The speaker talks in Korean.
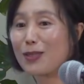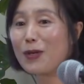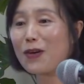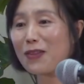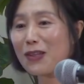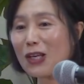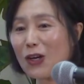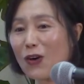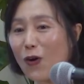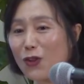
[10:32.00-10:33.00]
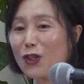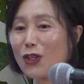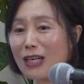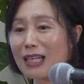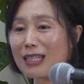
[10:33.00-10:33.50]
뛰면 어떤
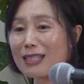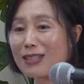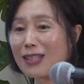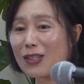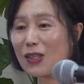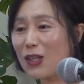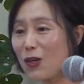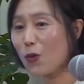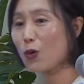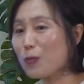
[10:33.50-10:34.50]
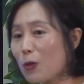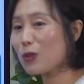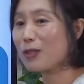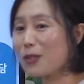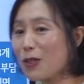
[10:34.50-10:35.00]
결과가 있을까요? 고기 먹고
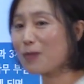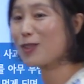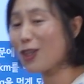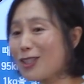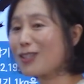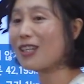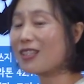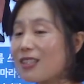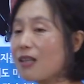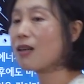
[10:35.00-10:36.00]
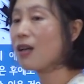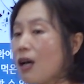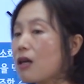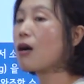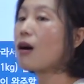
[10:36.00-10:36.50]
뛰면 여러분 뛰어질 것 같으세요?
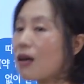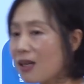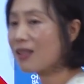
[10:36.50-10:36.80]
콕!